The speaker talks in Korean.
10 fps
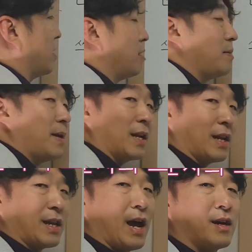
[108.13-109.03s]
의미가 다
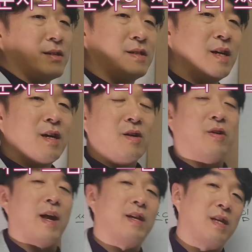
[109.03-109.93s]
다른 건
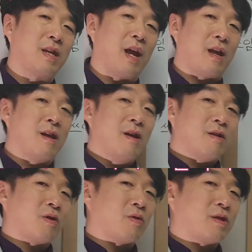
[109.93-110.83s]
아닌데
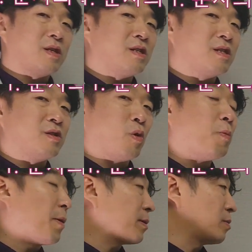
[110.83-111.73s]
서로 쓰는
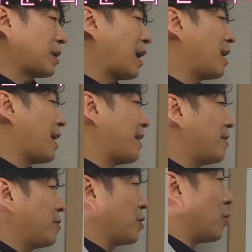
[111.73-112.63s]
용법이 좀
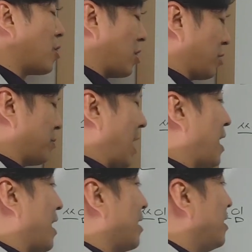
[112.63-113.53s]
달라요. 용어가 좀
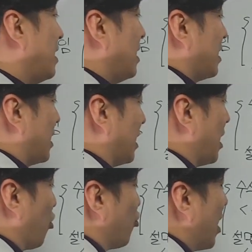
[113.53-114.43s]
달라요.
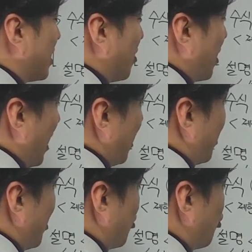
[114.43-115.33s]
이게 두 가지 형태가 있어요.